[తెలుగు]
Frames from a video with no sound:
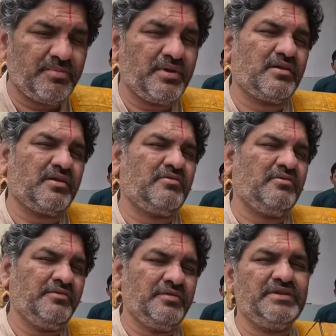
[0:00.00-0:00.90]
లోపాలు
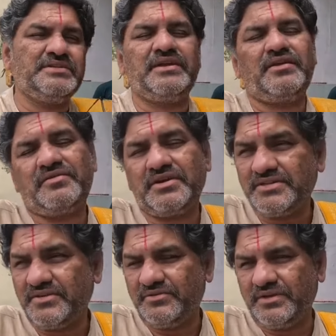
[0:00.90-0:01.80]
రావటం ఇవన్నీ జరిగే
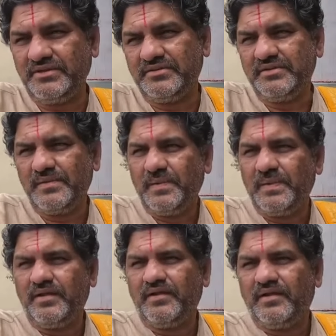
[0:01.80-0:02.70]
అవకాశాలు ఉంటాయి
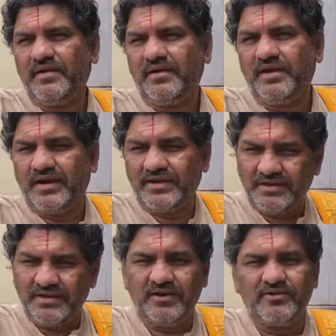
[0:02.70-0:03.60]
అంటే
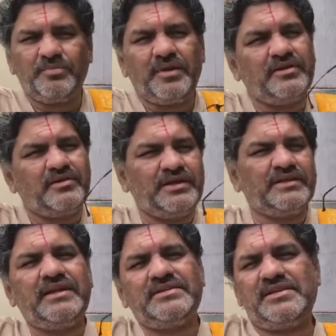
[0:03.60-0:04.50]
ఈ నాలుగు పాయింట్లు
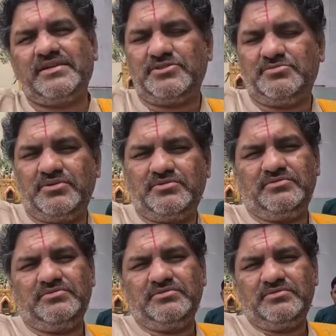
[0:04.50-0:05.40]
ఏదైనా జరగచ్చు మనకు
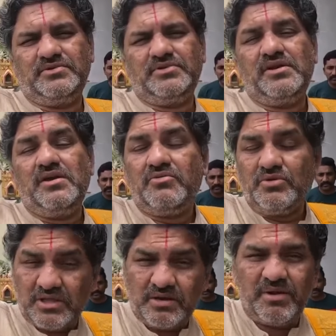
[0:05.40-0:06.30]

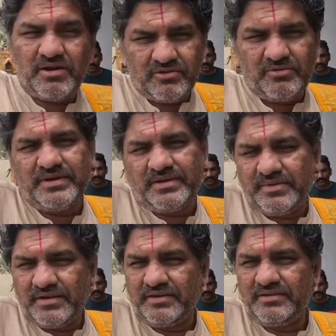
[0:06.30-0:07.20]
ఉత్తర భాగంలో పెట్టే
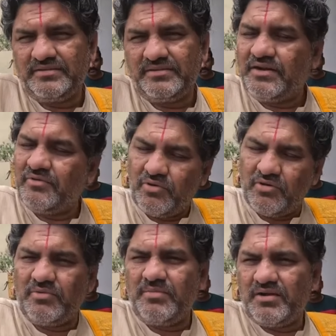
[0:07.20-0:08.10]
మెట్లకి అంటే
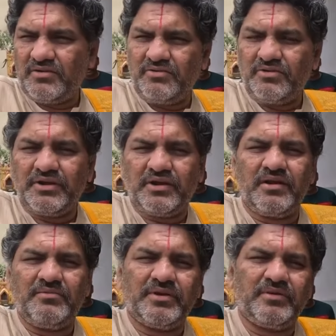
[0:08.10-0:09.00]
ఒక్కొక్క భాగంలో కొన్ని
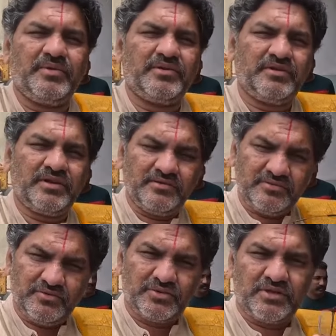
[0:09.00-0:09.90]
రకాల మెట్లు పెడుతుంటారు
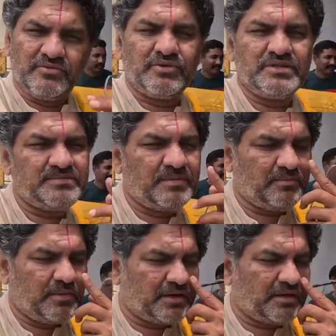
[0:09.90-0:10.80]
ఉత్తరం గురించి
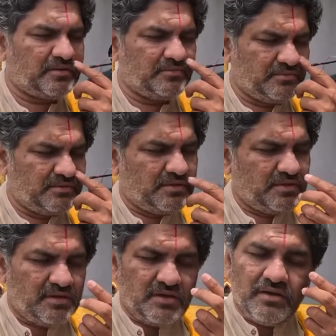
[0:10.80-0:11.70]
మనం మాట్లాడతాం
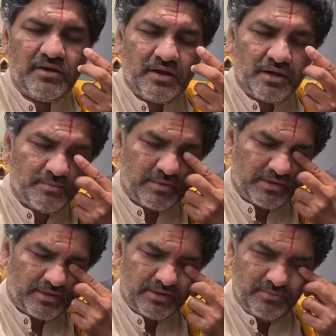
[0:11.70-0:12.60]
అంటే
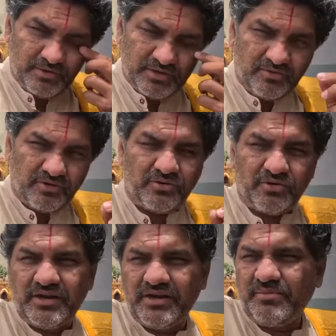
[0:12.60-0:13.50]
మనకి ఇక్కడ ఏమవుతుందంటే ఒక
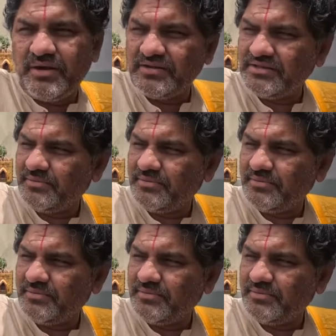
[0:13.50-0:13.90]
గృహ నిర్మాణం